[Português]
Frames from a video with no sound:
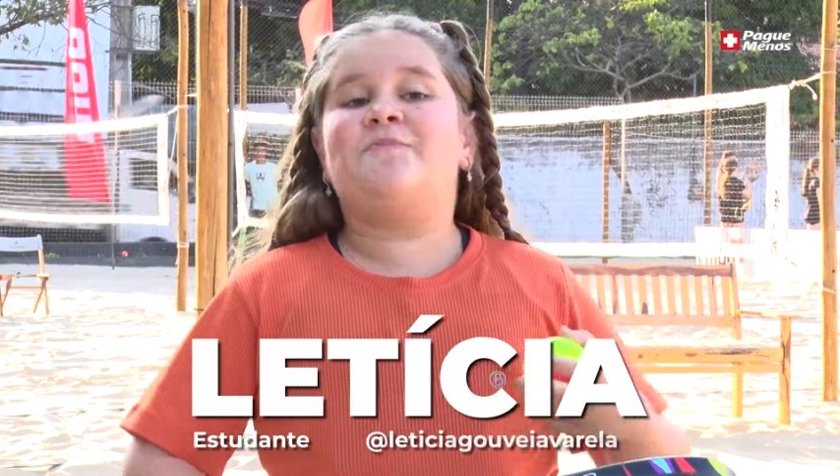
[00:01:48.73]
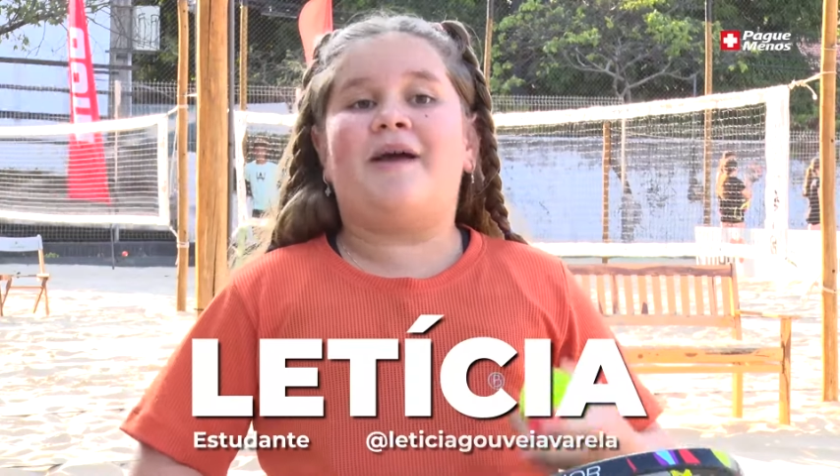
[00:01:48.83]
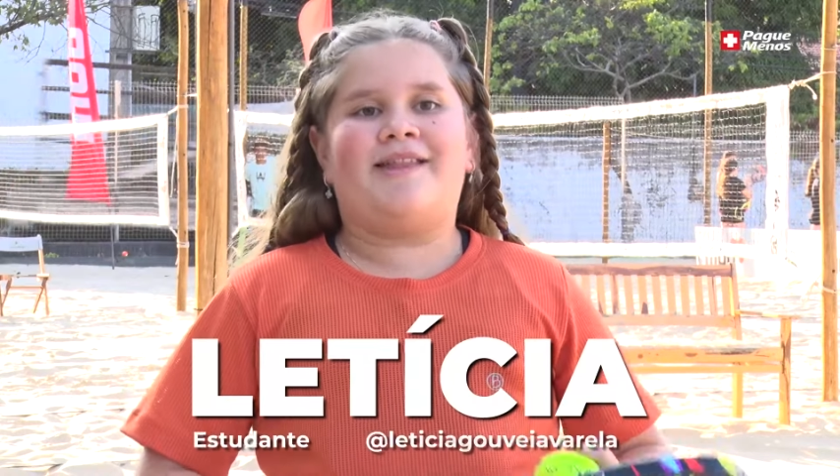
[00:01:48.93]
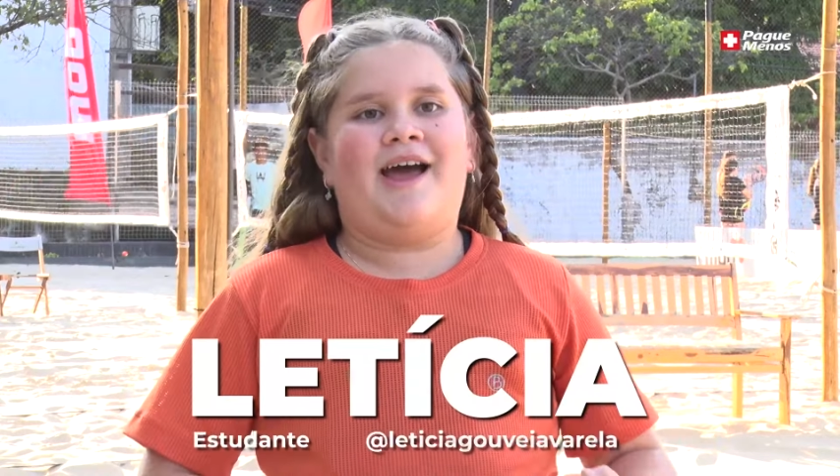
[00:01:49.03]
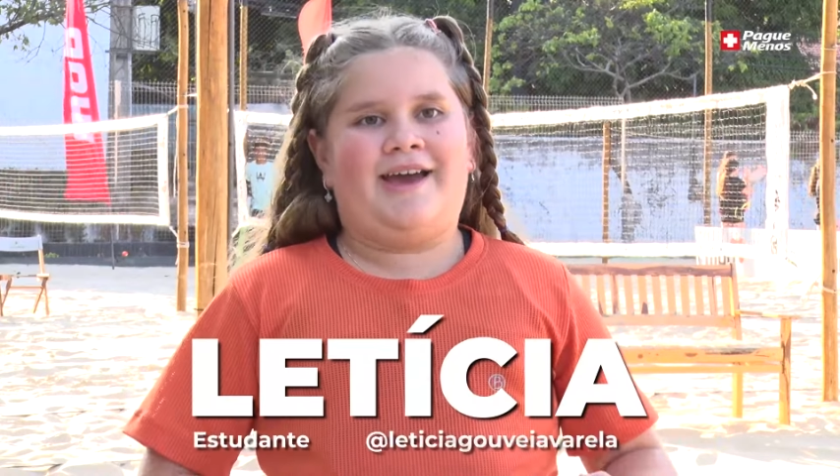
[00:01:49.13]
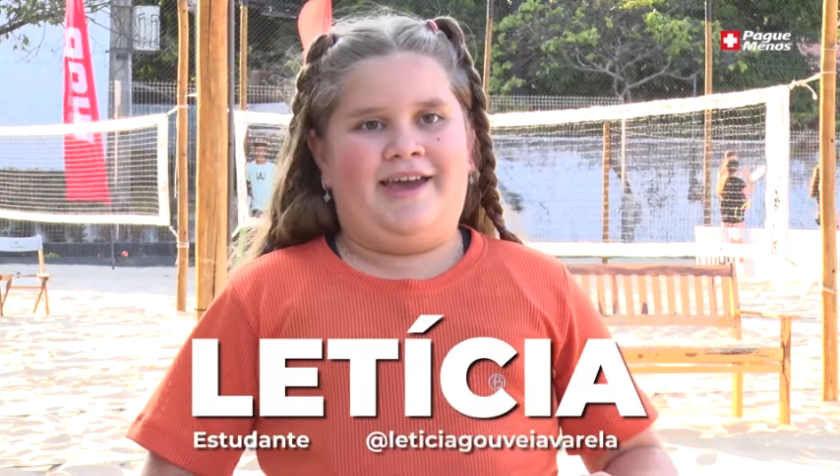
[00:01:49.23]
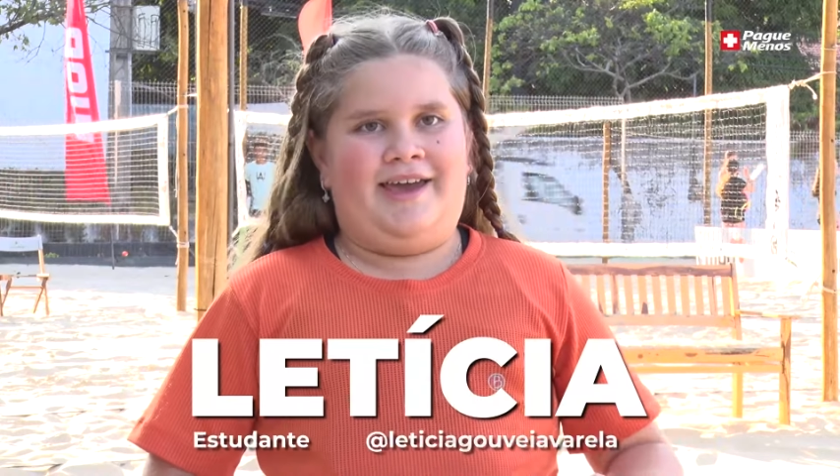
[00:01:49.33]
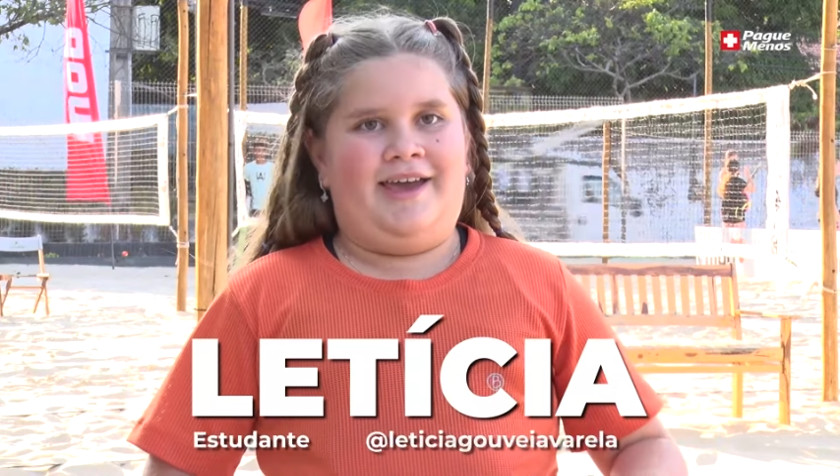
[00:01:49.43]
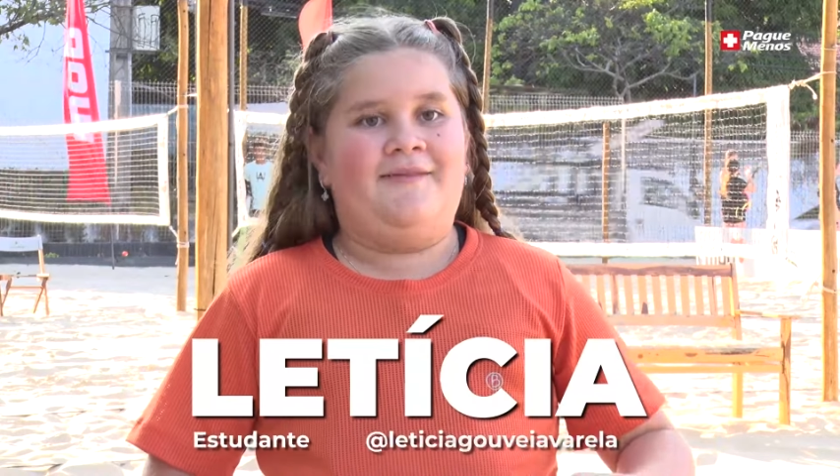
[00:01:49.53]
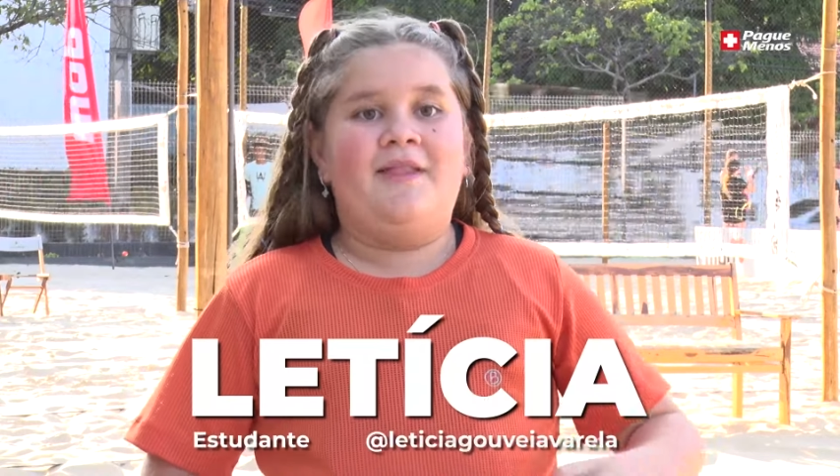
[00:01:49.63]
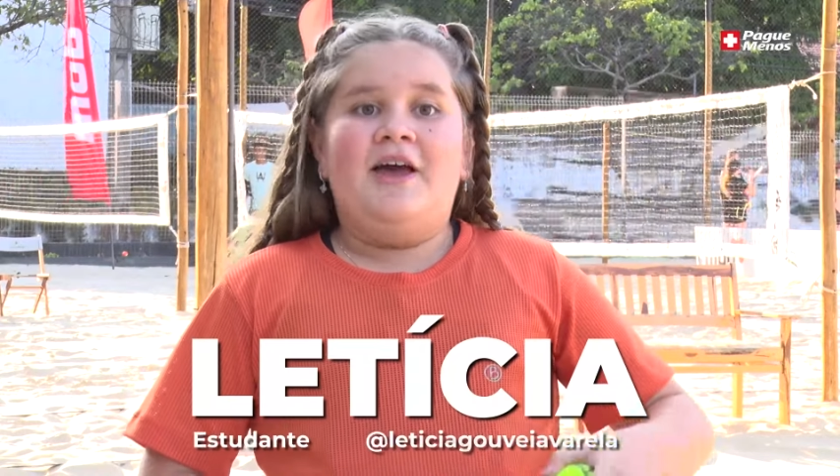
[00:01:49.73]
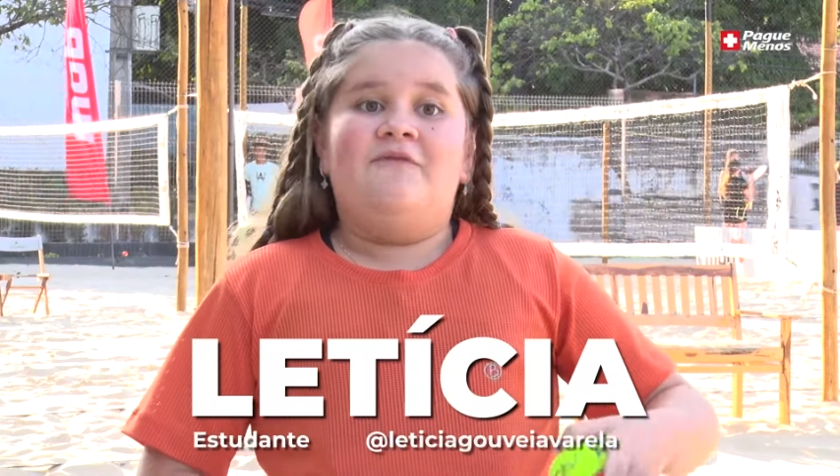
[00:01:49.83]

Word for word: o pé na areia,